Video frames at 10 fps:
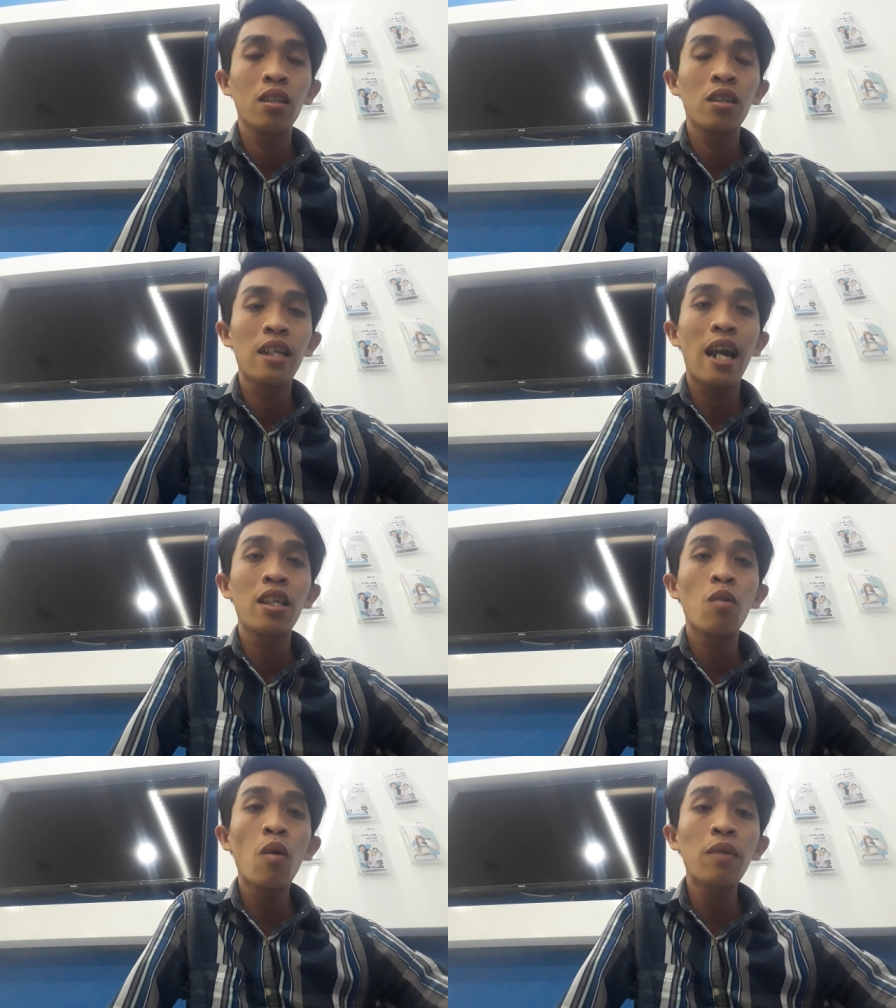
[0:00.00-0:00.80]
dạy
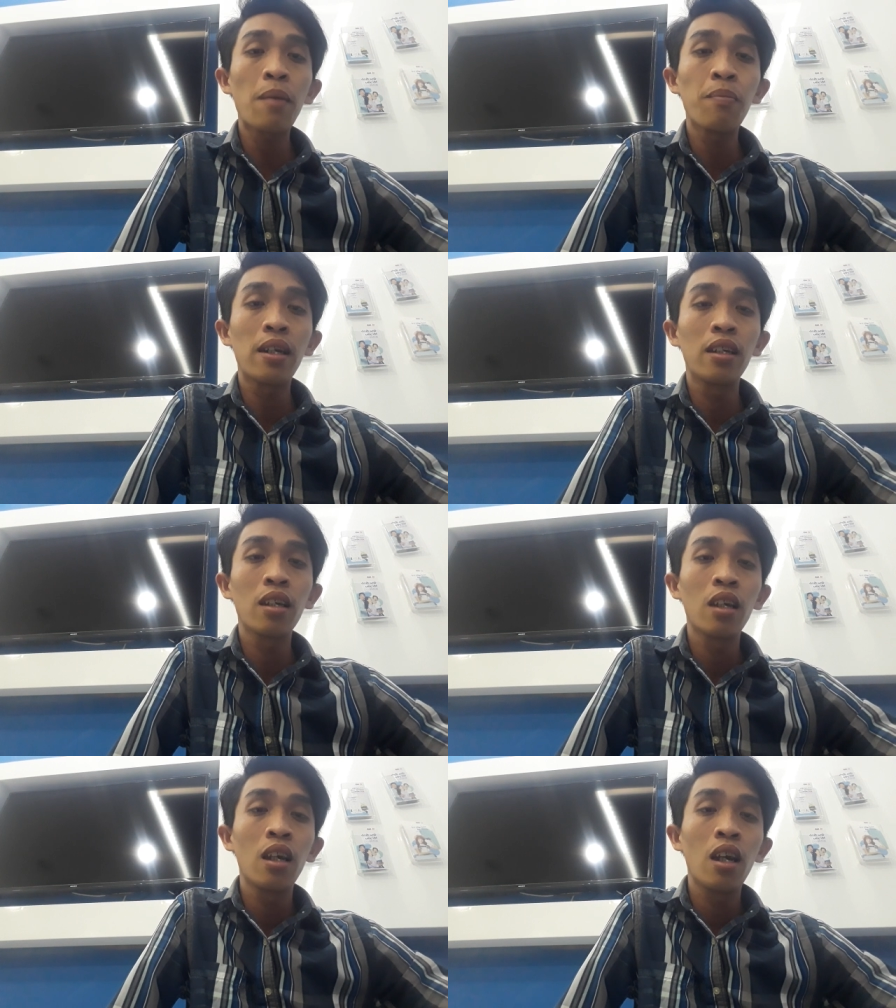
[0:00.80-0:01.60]
cho phát tâm mình
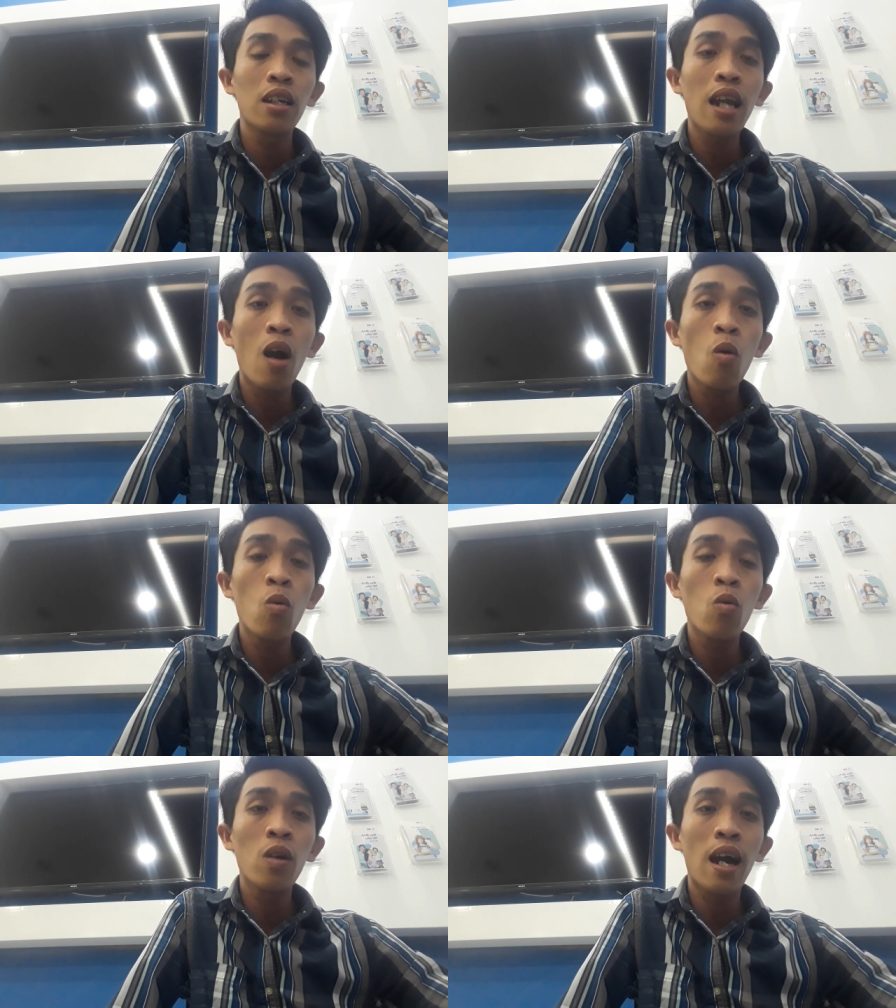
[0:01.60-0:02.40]

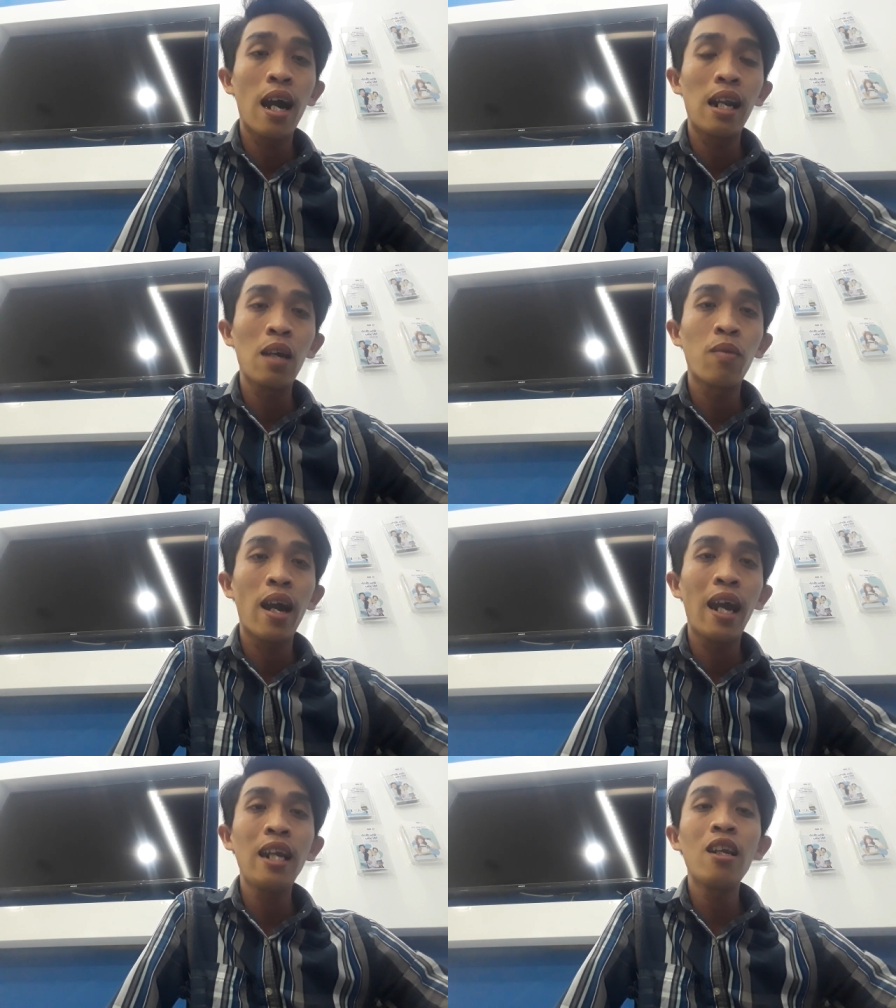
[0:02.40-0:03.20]
đâu là lẽ
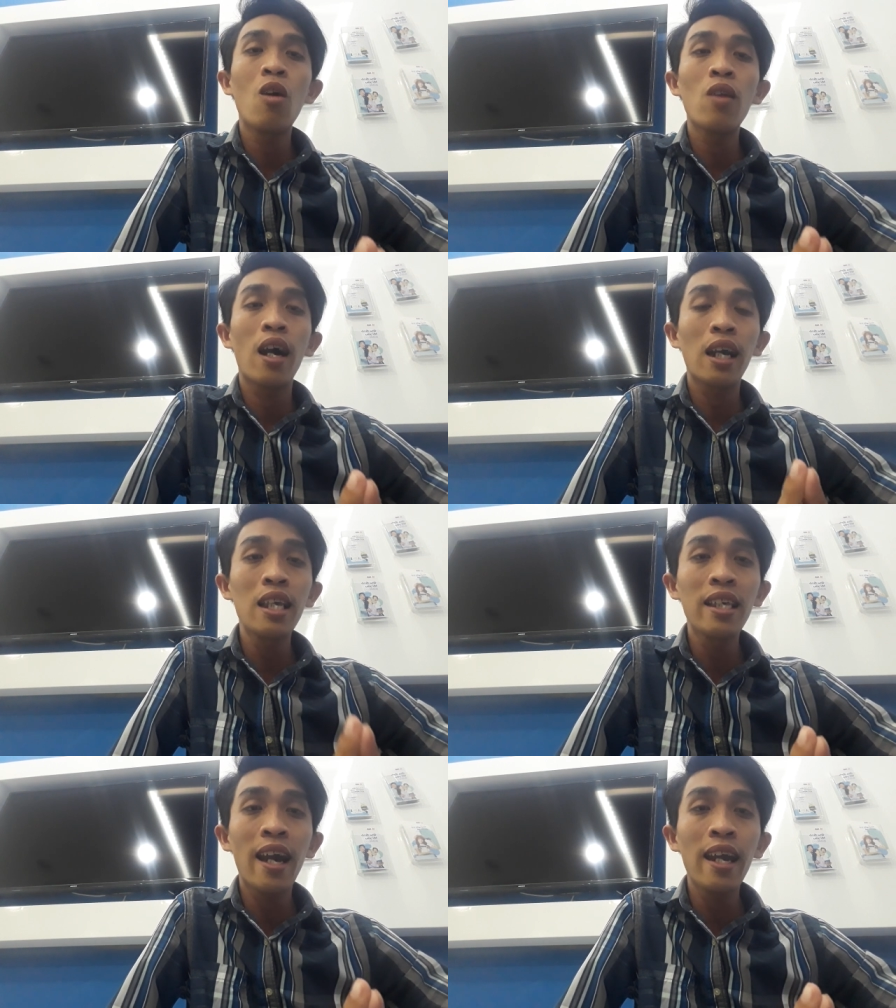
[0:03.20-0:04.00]
phải đâu là cái
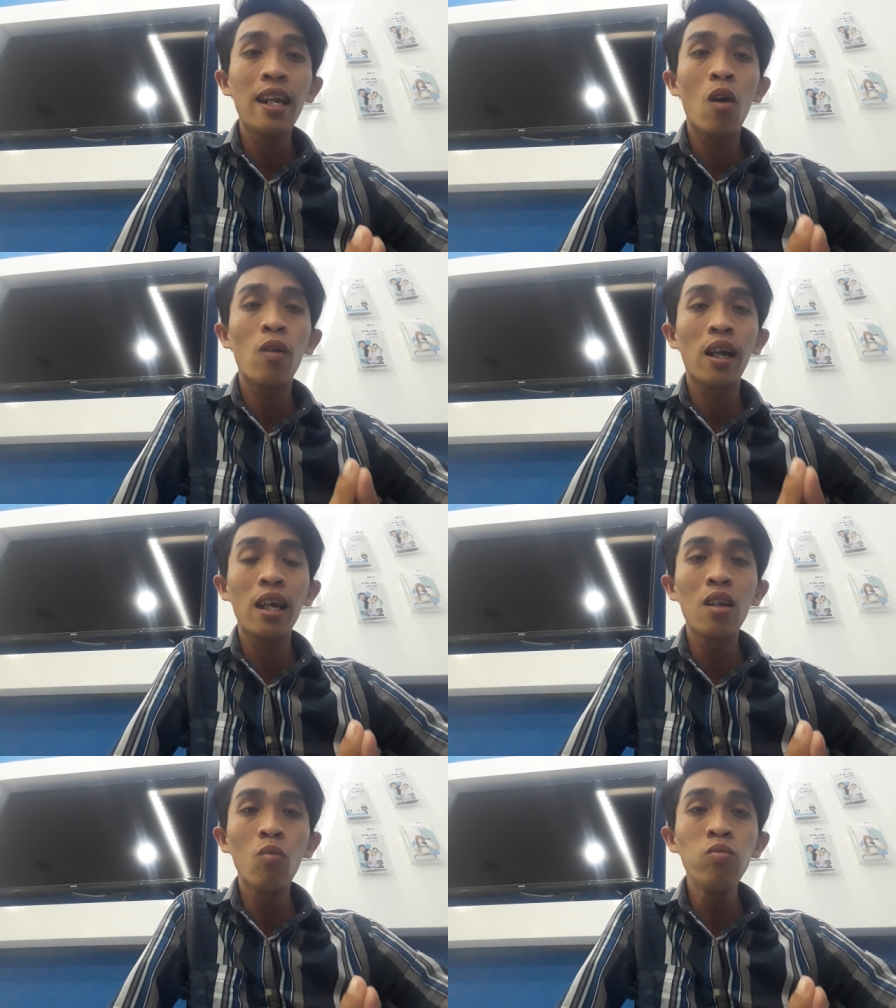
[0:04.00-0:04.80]
sai đâu là
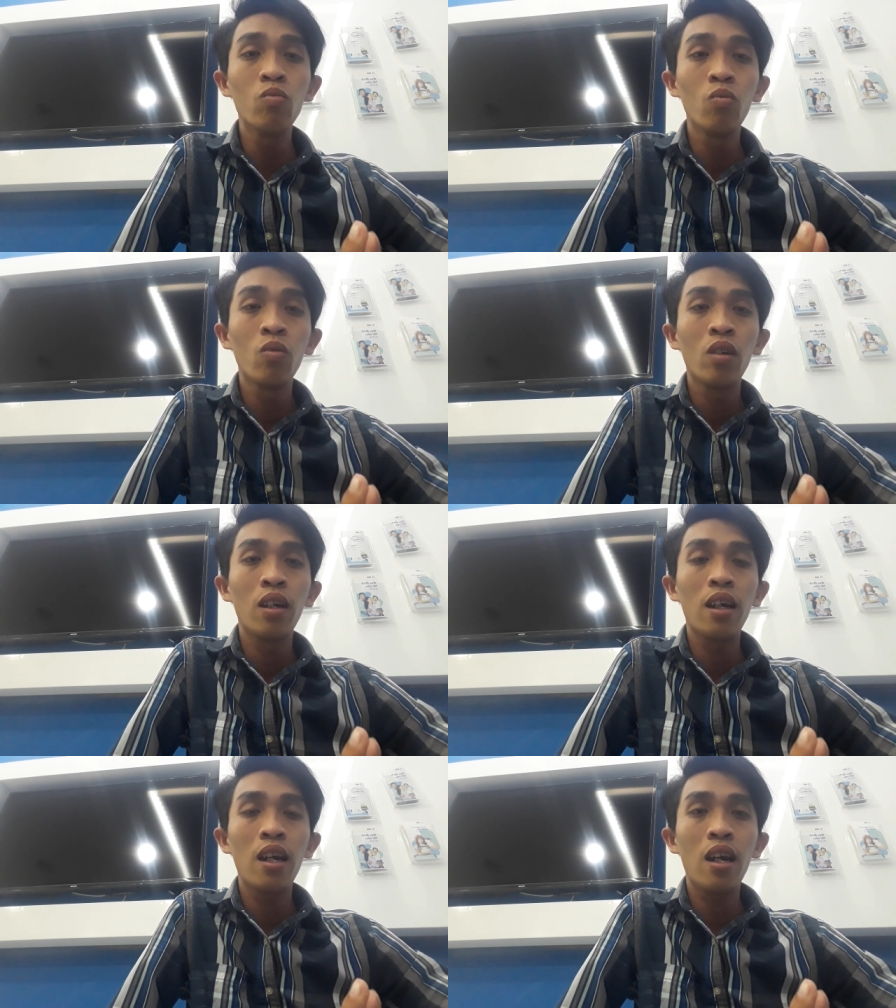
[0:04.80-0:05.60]
cái đúng
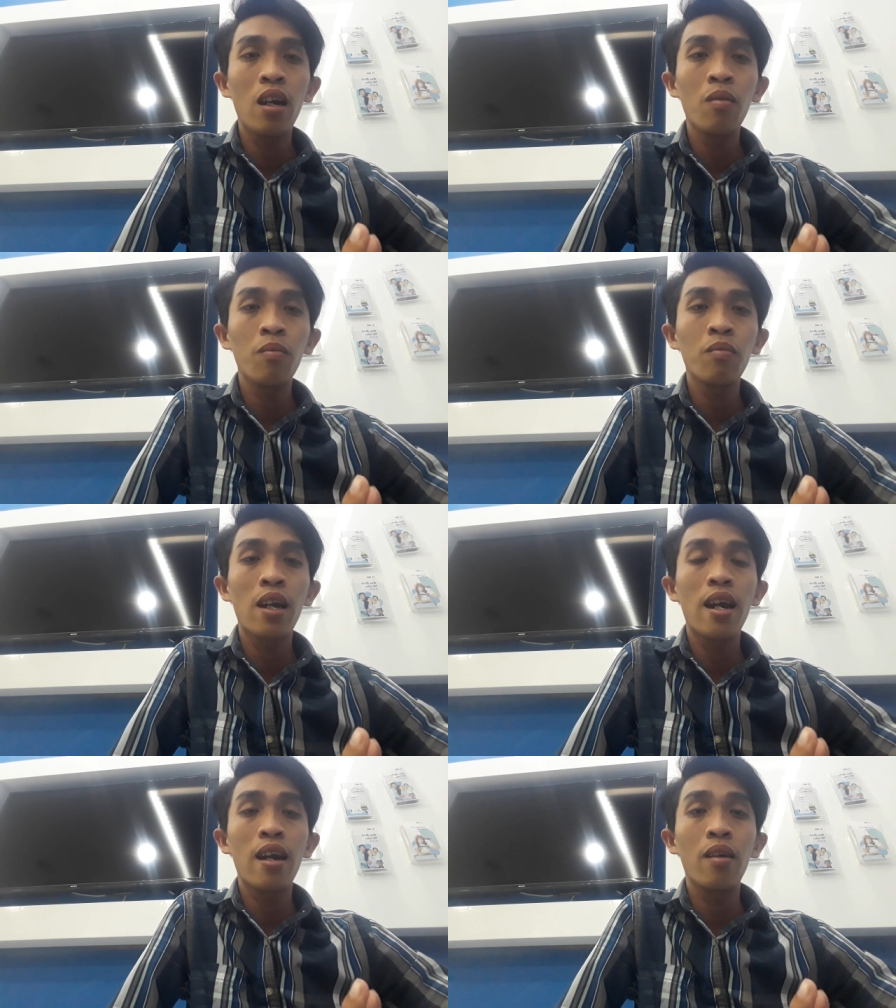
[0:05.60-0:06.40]
à,
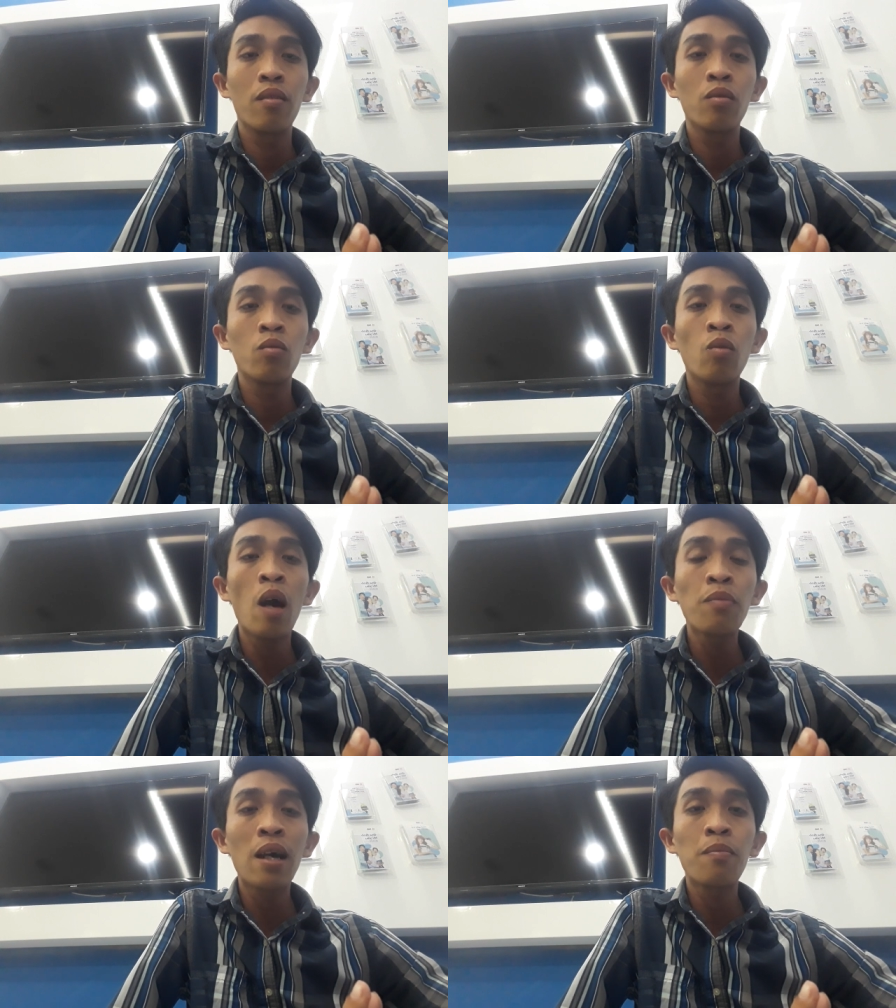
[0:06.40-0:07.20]
mà
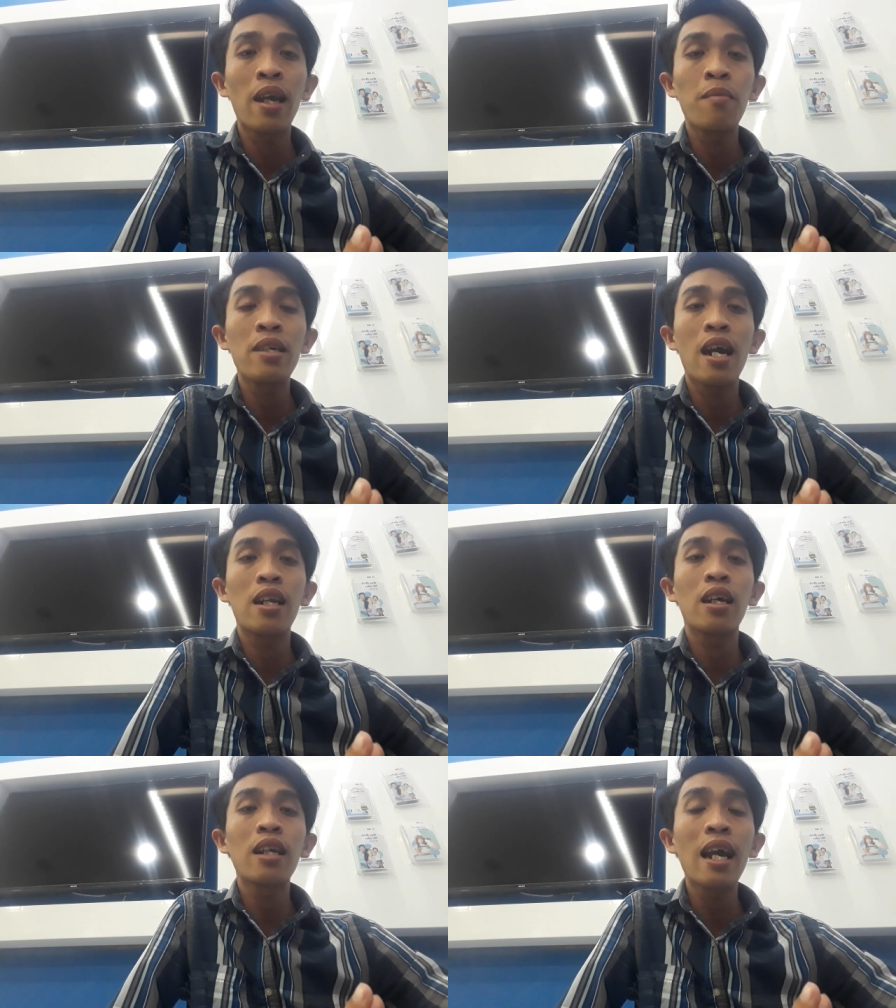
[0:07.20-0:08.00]
pháp tâm hiện bây giờ
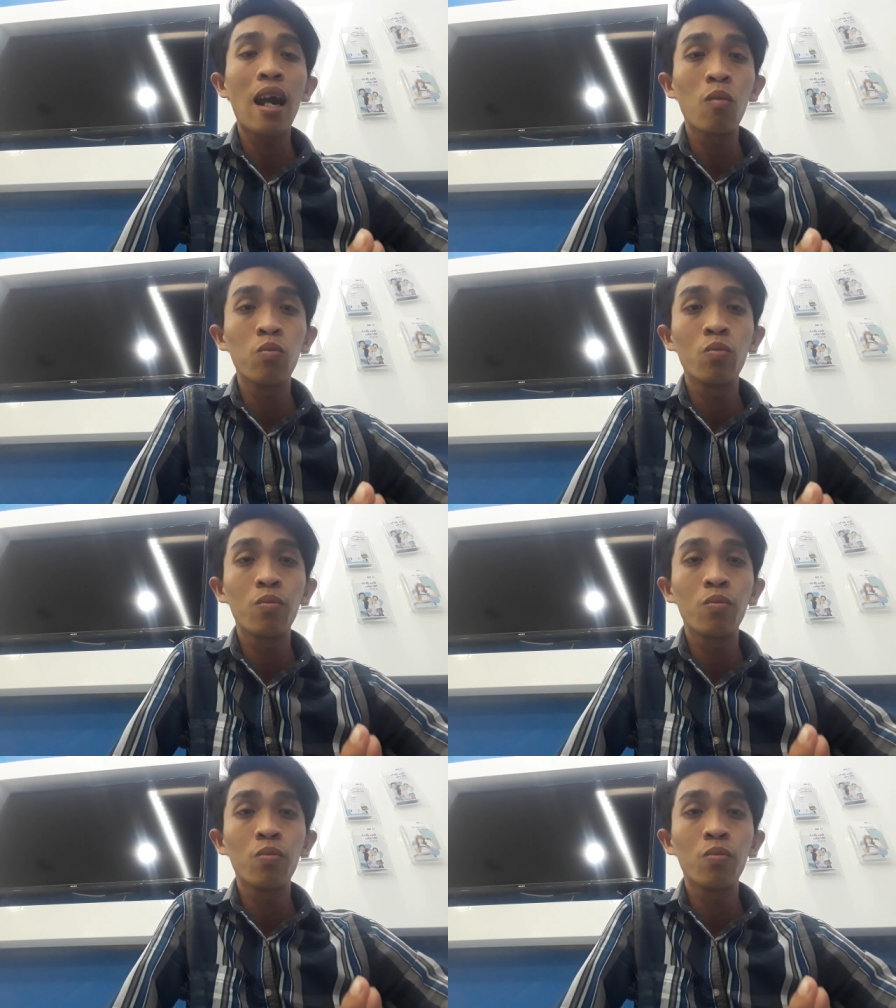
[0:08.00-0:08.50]
là đang học